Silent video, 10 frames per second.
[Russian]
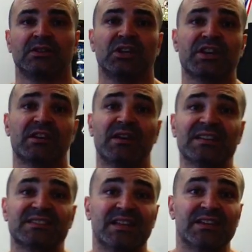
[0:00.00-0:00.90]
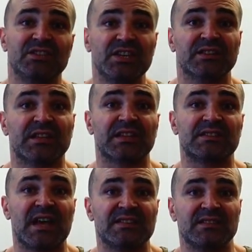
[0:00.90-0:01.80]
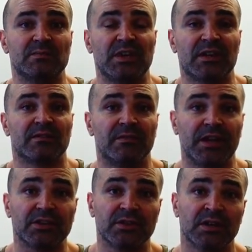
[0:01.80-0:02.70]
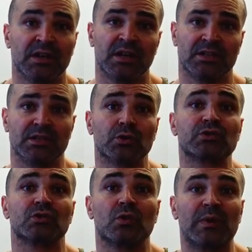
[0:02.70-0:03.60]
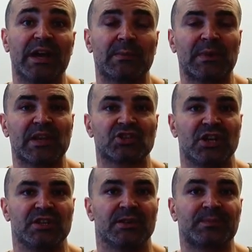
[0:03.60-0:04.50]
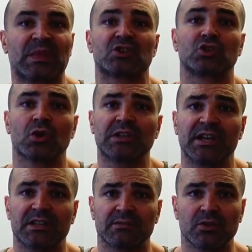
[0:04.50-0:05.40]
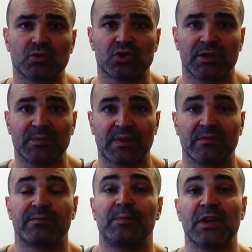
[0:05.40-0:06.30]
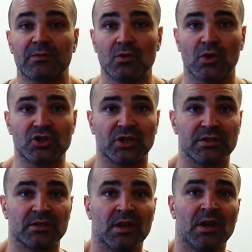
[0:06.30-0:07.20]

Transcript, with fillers: тренироваться, не нанося себе вред, не усугубляя положение. Что для этого нужно? В первую очередь